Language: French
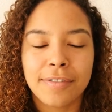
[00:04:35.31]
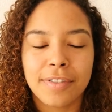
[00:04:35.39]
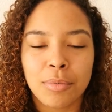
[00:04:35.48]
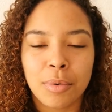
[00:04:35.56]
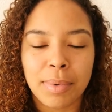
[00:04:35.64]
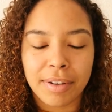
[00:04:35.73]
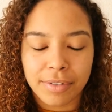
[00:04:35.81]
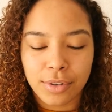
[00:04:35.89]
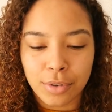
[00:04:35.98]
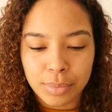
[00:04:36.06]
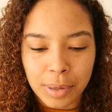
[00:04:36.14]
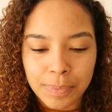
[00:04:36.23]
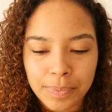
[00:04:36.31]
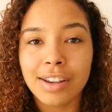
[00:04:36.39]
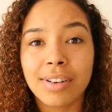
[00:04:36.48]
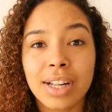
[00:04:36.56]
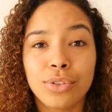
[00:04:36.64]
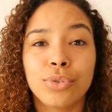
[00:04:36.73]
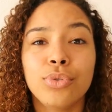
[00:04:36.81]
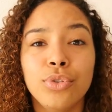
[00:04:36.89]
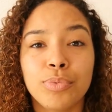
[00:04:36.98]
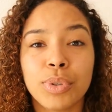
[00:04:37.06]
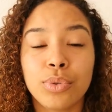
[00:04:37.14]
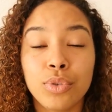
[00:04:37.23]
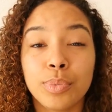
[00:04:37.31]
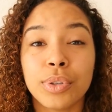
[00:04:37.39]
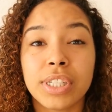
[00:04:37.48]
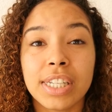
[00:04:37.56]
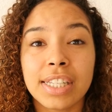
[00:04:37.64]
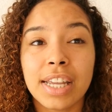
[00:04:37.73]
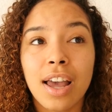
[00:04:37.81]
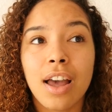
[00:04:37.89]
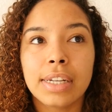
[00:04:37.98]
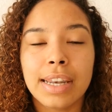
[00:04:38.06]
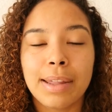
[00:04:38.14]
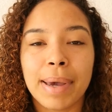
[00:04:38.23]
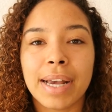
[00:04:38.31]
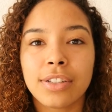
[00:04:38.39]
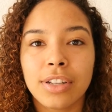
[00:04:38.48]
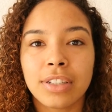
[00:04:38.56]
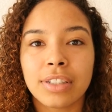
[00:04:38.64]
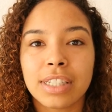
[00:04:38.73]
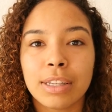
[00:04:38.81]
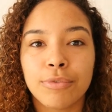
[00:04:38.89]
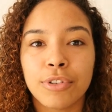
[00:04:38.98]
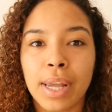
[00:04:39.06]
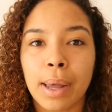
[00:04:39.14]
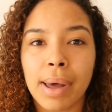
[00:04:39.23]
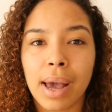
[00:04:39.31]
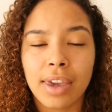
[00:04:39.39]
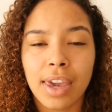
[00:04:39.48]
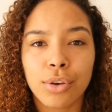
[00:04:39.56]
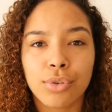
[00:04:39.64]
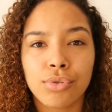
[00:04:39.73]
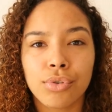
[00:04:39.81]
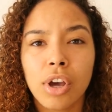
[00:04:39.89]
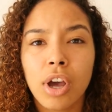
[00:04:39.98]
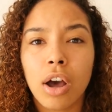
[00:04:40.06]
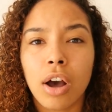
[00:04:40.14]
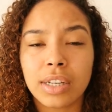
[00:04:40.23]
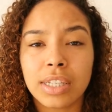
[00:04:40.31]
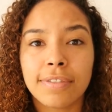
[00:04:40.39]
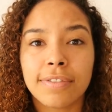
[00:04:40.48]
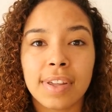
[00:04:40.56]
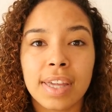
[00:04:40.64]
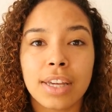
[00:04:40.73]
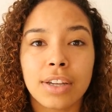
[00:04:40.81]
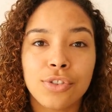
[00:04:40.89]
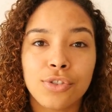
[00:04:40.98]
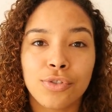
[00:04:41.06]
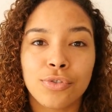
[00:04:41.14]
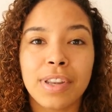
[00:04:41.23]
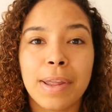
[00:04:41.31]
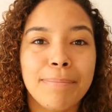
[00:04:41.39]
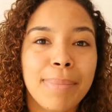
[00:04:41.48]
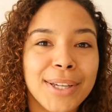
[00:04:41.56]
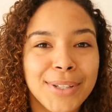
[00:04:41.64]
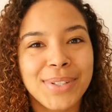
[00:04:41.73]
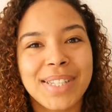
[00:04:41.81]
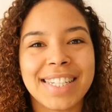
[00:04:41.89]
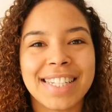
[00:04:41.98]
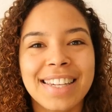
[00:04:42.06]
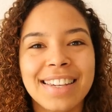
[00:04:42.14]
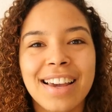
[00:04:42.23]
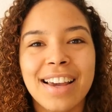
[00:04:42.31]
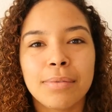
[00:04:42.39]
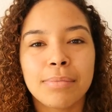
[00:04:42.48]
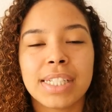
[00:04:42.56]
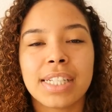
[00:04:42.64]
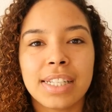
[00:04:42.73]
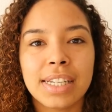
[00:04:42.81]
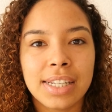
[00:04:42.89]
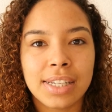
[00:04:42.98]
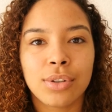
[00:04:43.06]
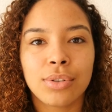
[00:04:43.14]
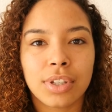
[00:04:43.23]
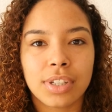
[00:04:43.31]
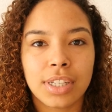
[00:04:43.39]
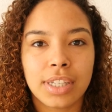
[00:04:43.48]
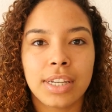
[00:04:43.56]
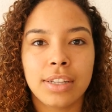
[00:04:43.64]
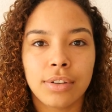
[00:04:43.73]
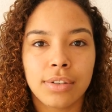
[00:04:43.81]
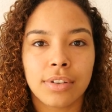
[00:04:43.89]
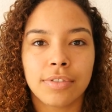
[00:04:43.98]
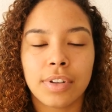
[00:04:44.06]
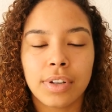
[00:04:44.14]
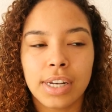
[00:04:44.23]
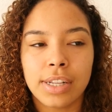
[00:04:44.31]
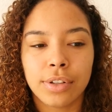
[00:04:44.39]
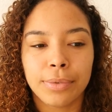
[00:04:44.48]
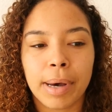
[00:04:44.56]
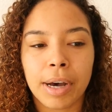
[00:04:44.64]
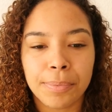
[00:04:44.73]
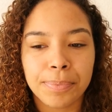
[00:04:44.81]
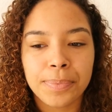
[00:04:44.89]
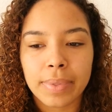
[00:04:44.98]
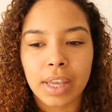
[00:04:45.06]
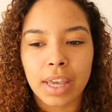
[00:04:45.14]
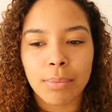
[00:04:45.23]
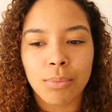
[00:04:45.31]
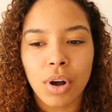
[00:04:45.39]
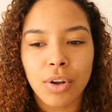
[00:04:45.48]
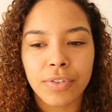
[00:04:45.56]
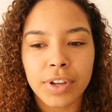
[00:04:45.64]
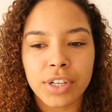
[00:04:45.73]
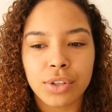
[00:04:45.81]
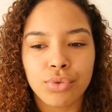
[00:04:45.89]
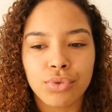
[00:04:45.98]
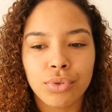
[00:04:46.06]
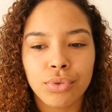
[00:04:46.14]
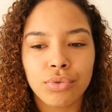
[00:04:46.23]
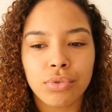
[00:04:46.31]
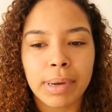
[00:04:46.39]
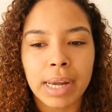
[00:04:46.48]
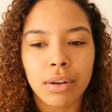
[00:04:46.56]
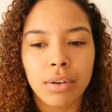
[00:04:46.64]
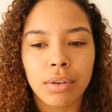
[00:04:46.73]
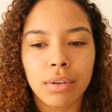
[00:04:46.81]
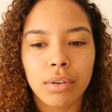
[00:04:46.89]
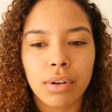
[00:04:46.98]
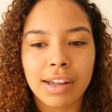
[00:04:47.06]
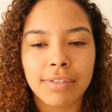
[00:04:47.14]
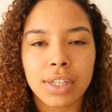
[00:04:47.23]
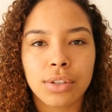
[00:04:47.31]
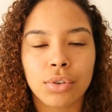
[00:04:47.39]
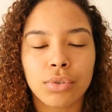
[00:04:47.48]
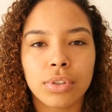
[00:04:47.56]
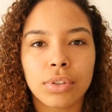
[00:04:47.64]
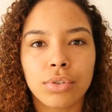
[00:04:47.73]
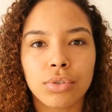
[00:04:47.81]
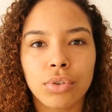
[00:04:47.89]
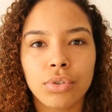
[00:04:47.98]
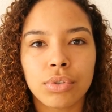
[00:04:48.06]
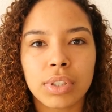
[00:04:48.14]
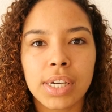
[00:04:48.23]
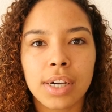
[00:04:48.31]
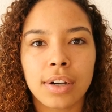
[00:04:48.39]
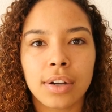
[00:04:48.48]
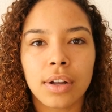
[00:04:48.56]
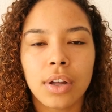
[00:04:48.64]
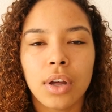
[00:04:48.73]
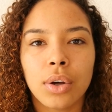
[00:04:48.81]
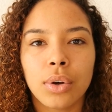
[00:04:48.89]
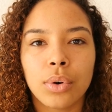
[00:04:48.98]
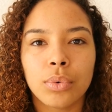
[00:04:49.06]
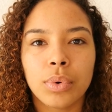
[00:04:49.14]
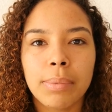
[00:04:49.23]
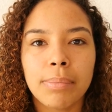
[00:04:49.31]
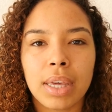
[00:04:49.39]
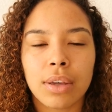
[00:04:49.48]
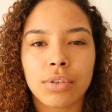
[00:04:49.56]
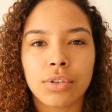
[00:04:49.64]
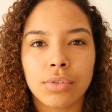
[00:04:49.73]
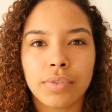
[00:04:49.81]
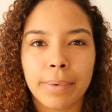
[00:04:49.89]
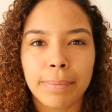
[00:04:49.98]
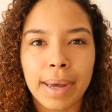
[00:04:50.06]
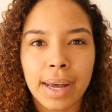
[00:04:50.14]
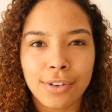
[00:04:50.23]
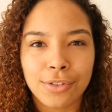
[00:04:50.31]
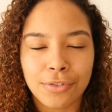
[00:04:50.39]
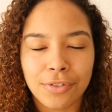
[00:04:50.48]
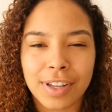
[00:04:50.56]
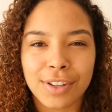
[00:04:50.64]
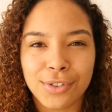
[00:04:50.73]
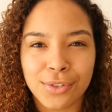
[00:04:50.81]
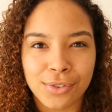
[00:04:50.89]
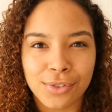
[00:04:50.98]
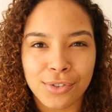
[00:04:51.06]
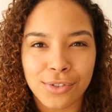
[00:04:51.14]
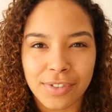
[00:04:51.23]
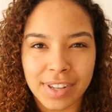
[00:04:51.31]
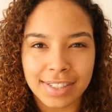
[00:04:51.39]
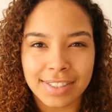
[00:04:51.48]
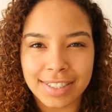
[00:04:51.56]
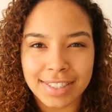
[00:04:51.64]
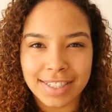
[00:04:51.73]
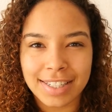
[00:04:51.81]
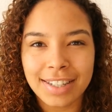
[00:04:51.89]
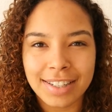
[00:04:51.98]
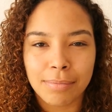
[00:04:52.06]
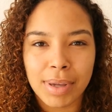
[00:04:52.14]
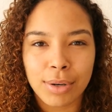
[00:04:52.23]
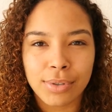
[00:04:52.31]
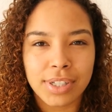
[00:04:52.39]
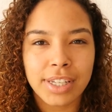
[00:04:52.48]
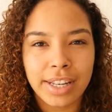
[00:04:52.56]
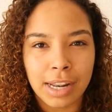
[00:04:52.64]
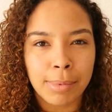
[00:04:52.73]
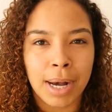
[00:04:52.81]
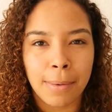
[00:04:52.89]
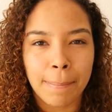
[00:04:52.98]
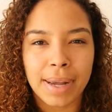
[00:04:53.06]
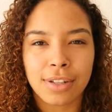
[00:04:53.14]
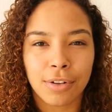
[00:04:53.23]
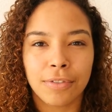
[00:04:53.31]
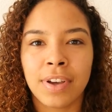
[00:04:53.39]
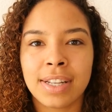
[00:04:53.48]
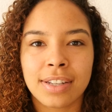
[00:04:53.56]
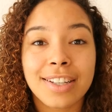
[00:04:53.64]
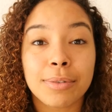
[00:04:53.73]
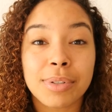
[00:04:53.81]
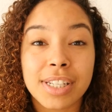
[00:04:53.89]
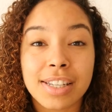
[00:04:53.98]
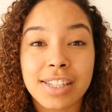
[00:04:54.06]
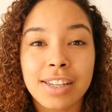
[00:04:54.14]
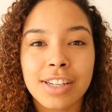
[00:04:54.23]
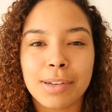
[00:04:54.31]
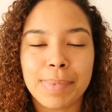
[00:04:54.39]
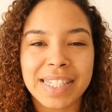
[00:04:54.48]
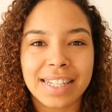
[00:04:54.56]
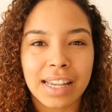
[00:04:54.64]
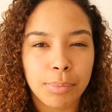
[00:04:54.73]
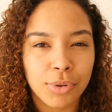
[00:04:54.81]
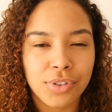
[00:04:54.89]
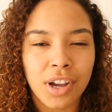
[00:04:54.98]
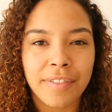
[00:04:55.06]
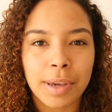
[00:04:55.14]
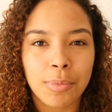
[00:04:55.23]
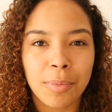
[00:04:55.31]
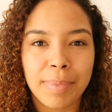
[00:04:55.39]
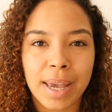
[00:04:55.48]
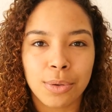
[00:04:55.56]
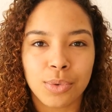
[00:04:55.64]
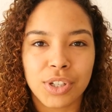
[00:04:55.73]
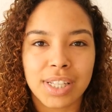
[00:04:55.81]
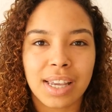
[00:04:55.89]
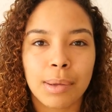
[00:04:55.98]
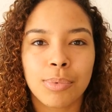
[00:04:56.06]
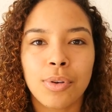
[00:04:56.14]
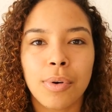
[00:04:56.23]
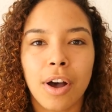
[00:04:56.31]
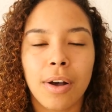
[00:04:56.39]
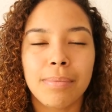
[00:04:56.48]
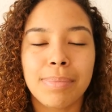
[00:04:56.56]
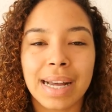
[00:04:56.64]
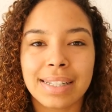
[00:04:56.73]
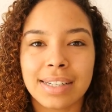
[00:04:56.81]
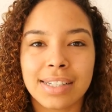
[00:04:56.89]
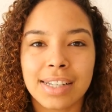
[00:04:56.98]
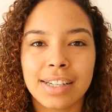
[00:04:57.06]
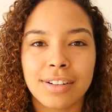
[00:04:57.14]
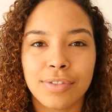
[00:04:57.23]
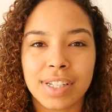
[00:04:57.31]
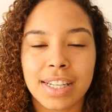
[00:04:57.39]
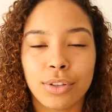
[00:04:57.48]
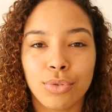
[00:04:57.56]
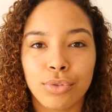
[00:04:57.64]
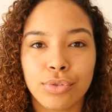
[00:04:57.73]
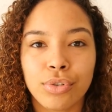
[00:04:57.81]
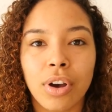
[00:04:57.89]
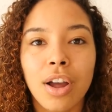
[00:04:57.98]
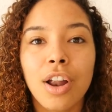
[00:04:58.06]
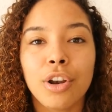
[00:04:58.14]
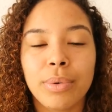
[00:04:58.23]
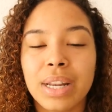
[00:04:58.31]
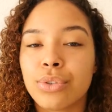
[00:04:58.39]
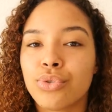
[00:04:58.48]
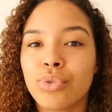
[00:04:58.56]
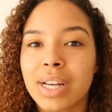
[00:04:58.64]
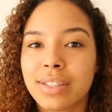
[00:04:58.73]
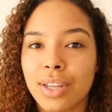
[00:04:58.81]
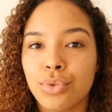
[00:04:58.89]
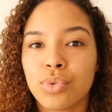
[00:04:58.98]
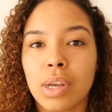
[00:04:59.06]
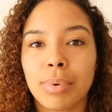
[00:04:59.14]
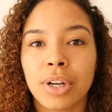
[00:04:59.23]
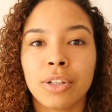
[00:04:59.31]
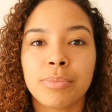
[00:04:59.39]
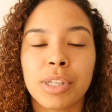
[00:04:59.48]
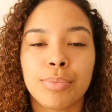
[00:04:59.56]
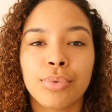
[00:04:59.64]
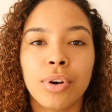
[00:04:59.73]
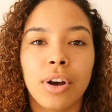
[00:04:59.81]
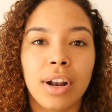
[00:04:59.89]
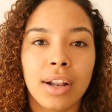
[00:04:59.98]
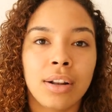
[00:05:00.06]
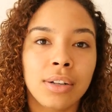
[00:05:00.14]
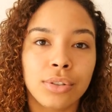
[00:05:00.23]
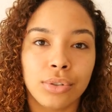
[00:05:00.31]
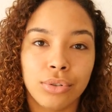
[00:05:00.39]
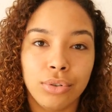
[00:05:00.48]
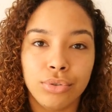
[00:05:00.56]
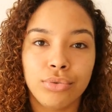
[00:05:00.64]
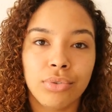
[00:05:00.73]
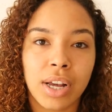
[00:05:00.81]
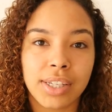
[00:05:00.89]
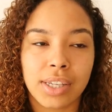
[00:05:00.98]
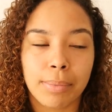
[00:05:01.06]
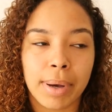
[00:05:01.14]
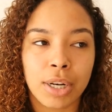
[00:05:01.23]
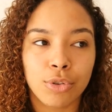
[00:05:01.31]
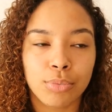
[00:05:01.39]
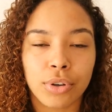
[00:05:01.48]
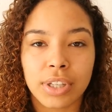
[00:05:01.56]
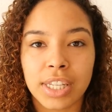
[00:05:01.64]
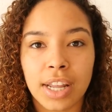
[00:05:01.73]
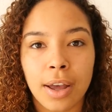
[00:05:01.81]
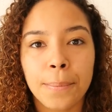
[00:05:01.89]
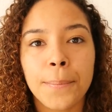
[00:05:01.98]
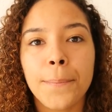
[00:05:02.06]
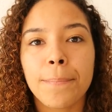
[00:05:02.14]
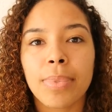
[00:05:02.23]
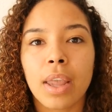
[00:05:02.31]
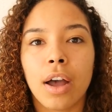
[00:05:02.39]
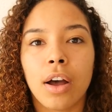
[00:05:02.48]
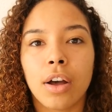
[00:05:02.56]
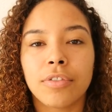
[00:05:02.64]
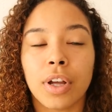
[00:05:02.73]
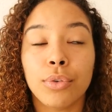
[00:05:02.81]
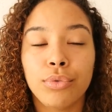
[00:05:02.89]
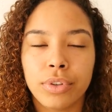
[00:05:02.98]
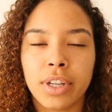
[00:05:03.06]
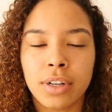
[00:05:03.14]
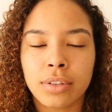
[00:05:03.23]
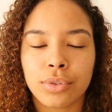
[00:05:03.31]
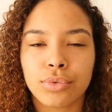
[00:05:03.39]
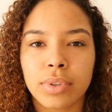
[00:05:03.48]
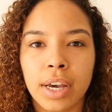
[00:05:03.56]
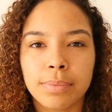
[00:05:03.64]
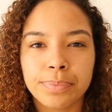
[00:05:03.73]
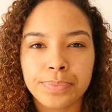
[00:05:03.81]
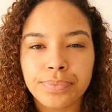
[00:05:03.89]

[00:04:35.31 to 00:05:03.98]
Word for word: Enfin, bon, bref, tu comprends. Et voilà, du coup, depuis toute petite, les personnes qui me faisaient remarquer que, en effet, je venais pas que d'ici, bah, c'était les autres, c'était les autres enfants et les autres parents et moi, en fait, j'ai toujours eu du mal euh, avec ce, truc de dire euh, oui mais euh, je viens pas, enfin je, viens d'ici, mais aussi de là-bas. Parce qu'en fait, comme je t'ai dit, j'ai passé très peu de temps avec mon père, donc j'ai très peu partagé enfin, cette culture. Lui, il a toujours essayé de nous apprendre un petit peu la langue, le dioula qui est parlé au Burkina, enfin une des langues en tout cas.